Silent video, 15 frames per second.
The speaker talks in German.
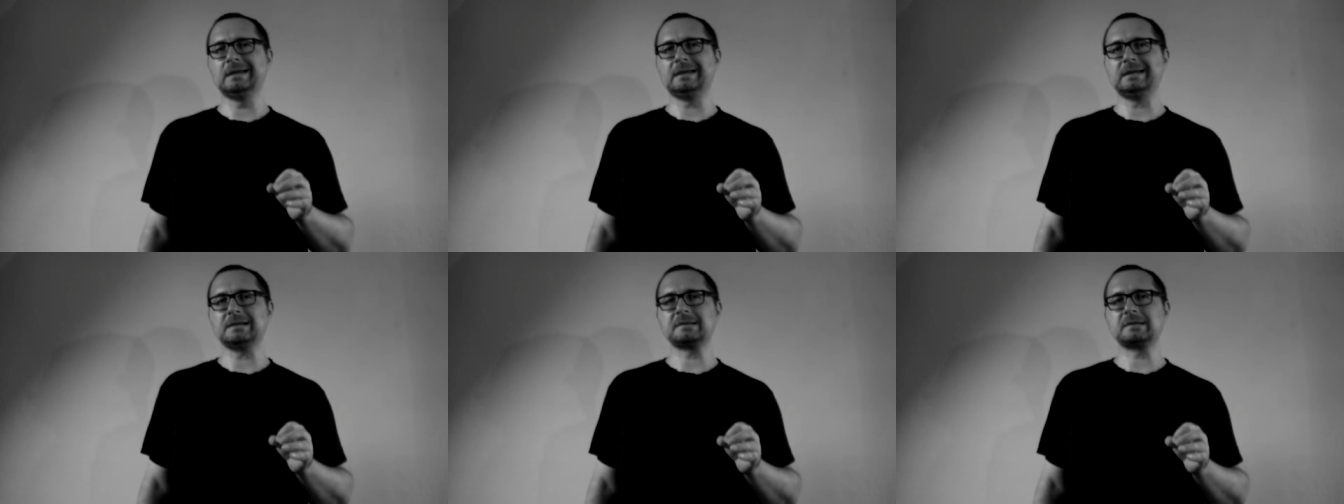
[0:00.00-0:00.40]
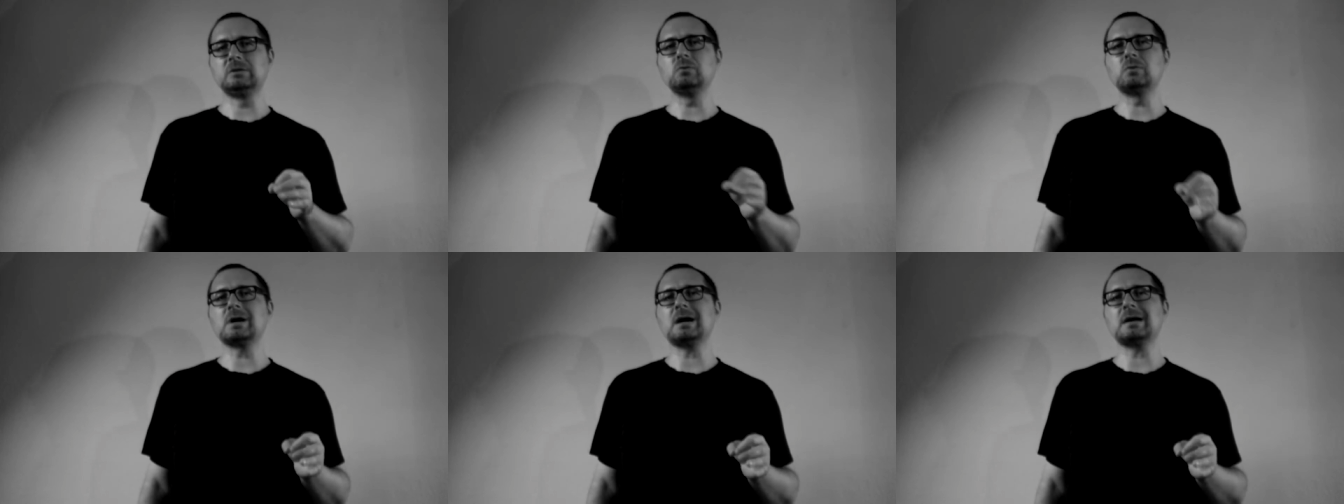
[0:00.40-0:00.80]
Das
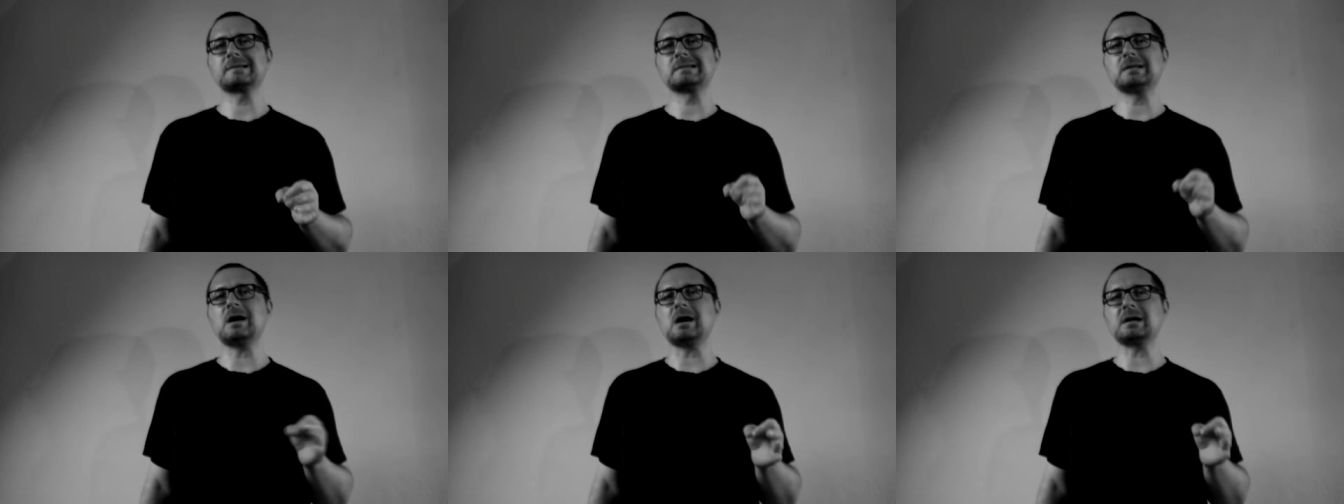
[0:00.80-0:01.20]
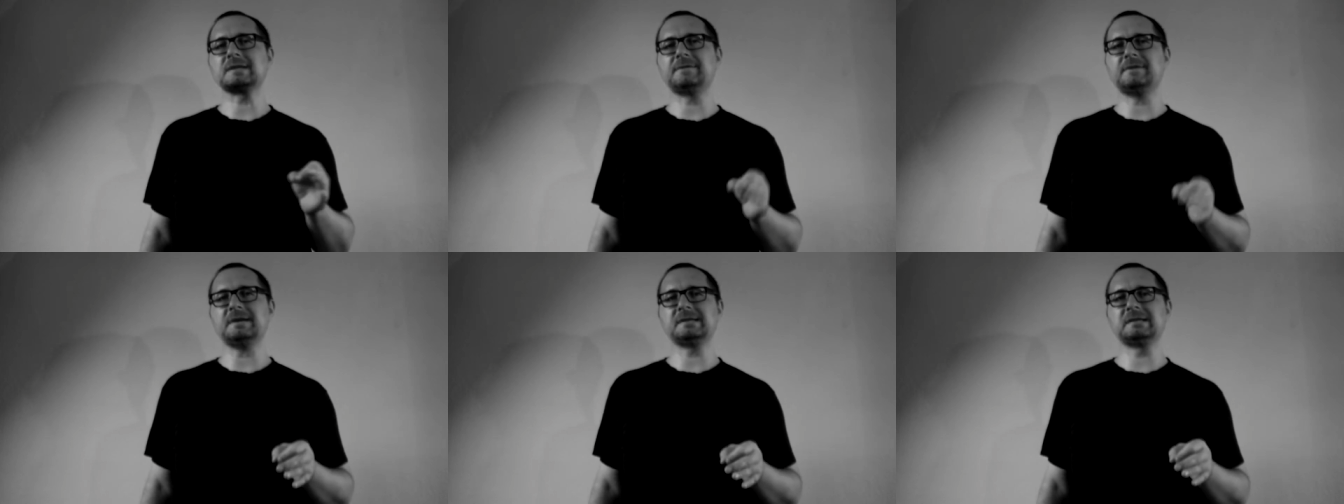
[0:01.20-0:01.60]
Newcastle Arts
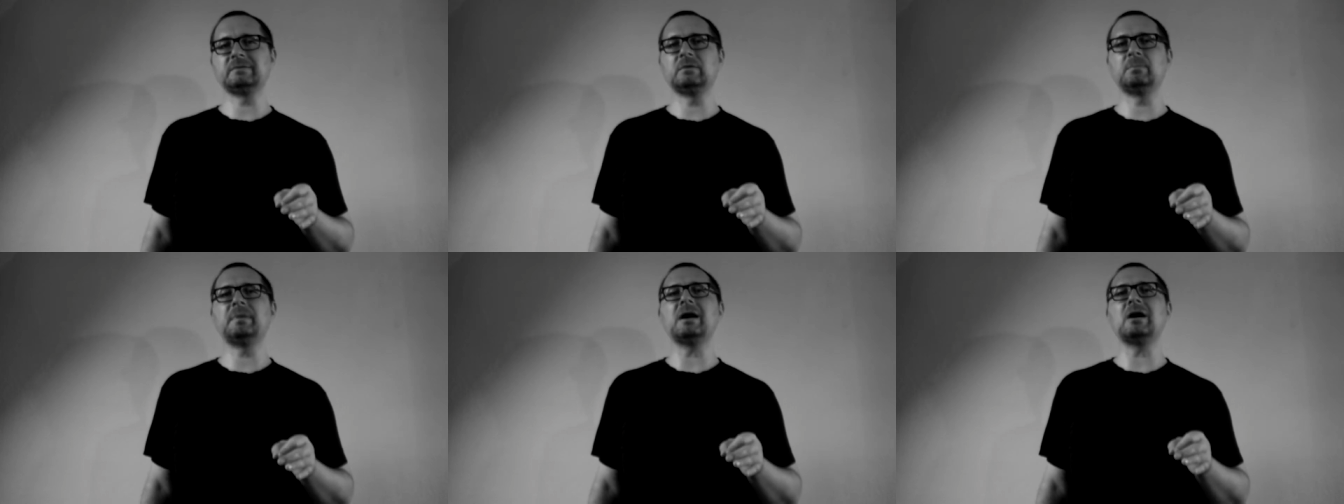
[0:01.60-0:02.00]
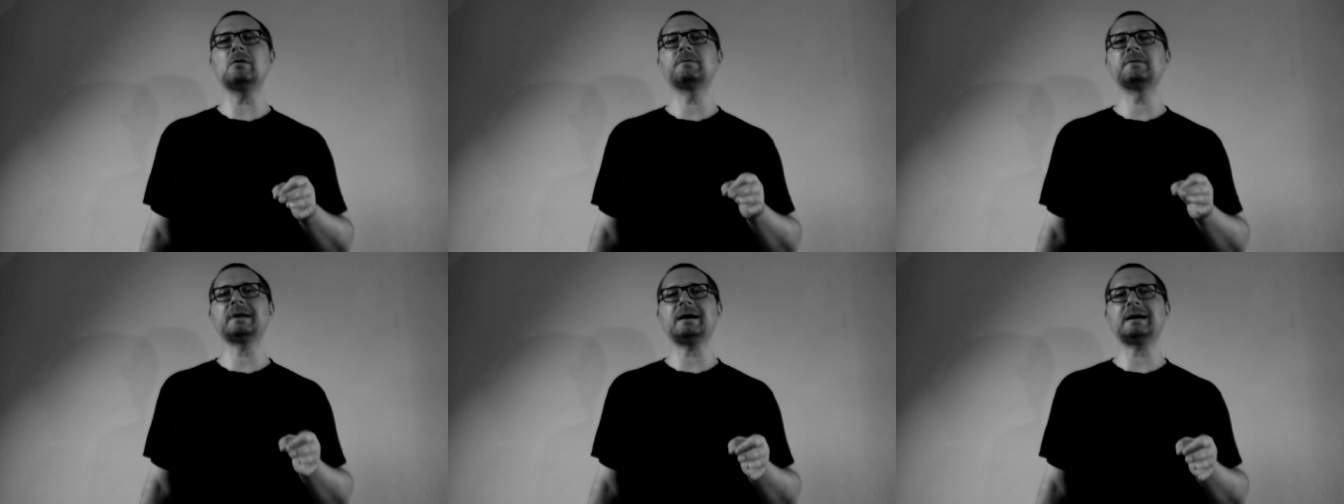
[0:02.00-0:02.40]
Festival
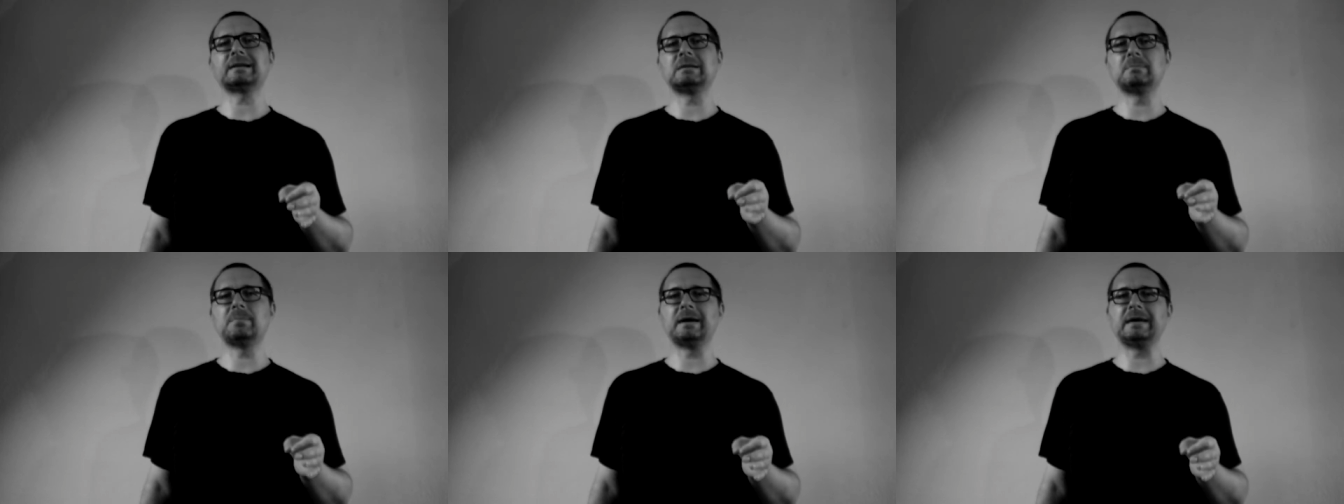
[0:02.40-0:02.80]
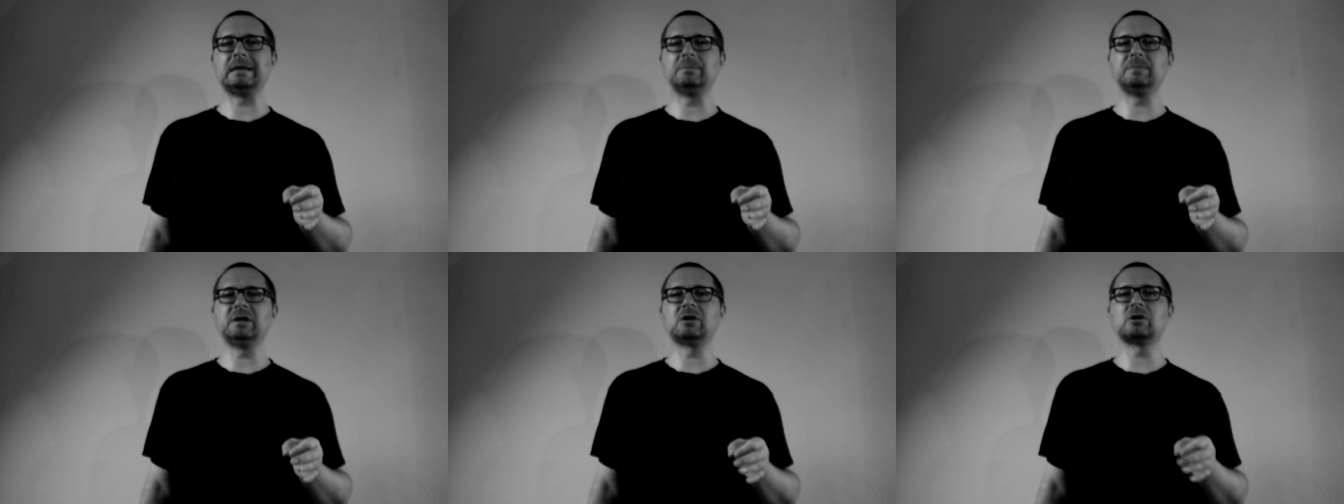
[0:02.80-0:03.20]
beauftragte bei
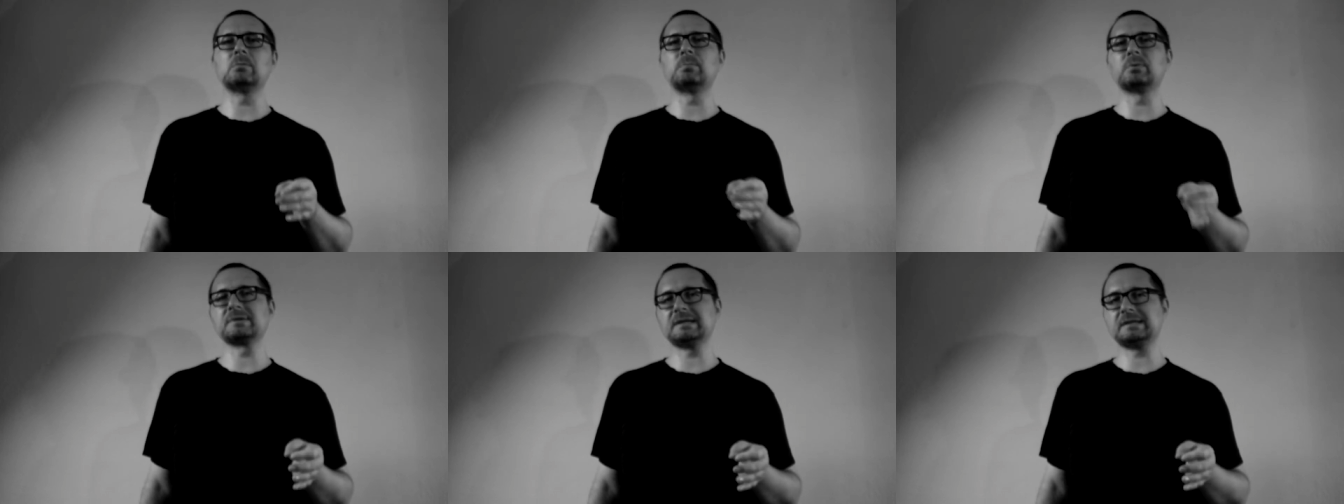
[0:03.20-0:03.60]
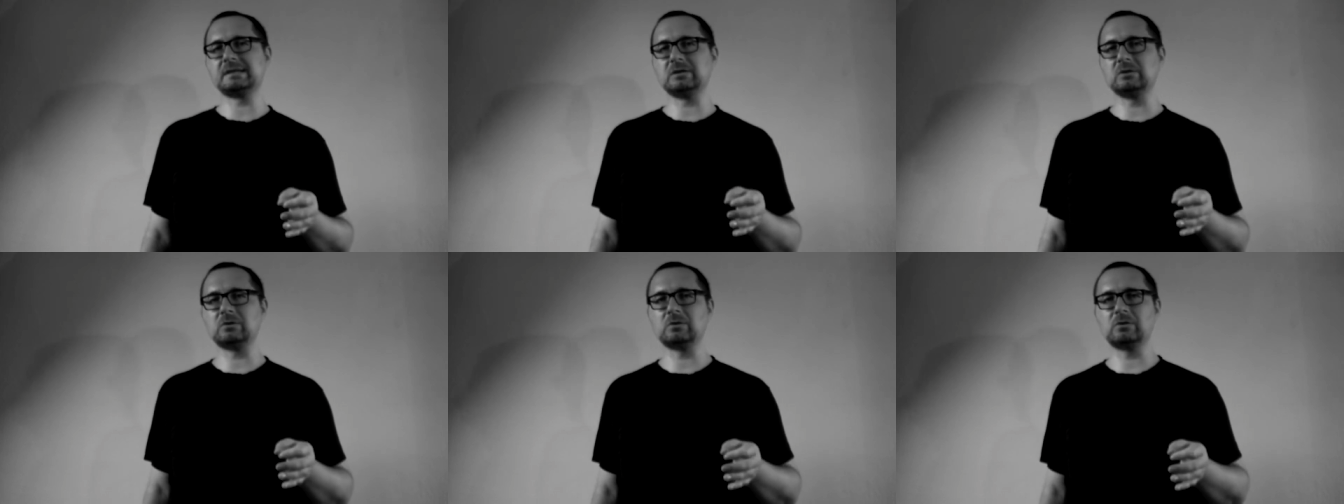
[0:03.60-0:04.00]
ihm die
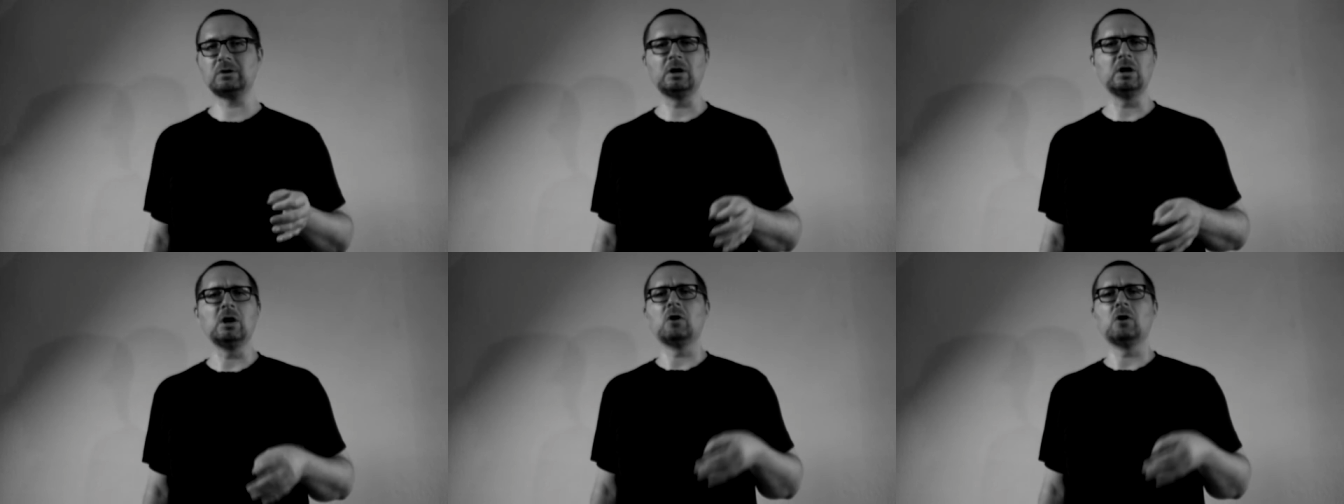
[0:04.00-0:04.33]
Komposition